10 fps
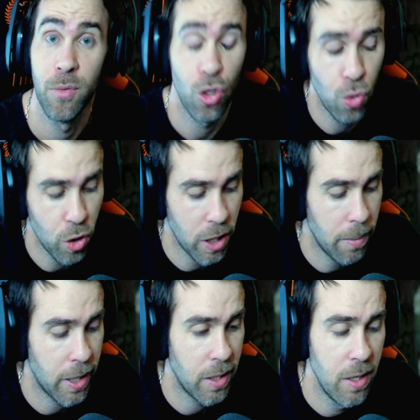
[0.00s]
Yo suelo
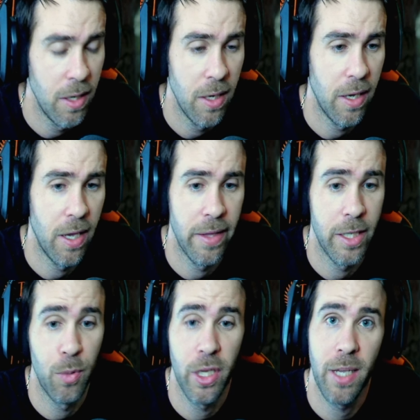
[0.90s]
grabar eh,
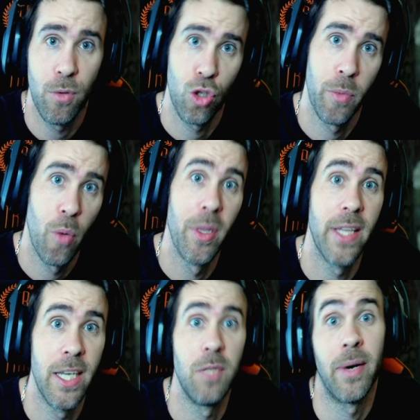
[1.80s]
después de que vosotros me
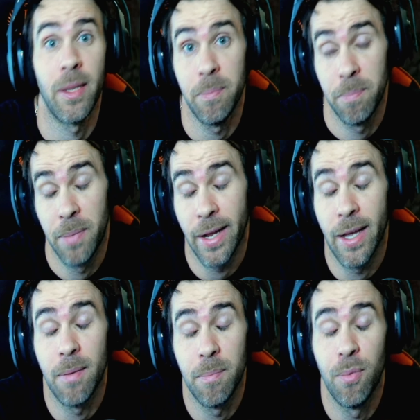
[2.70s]
comentéis para,
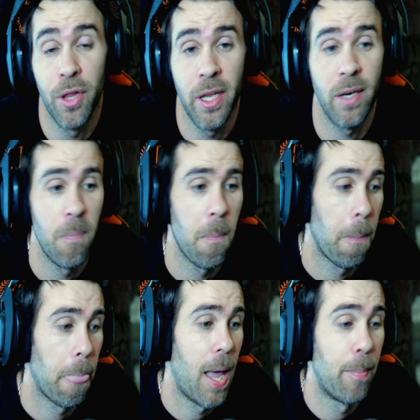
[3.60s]
para poder
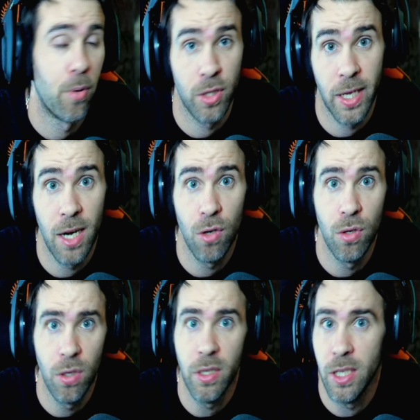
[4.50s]
aportar algo,
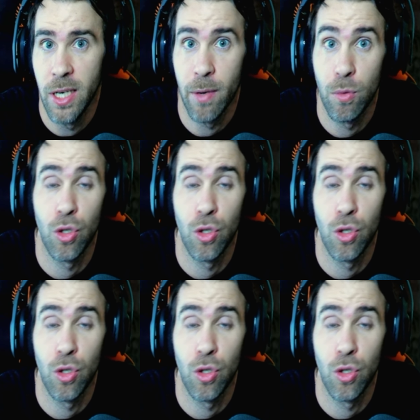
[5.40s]
¿no? Y leer vuestros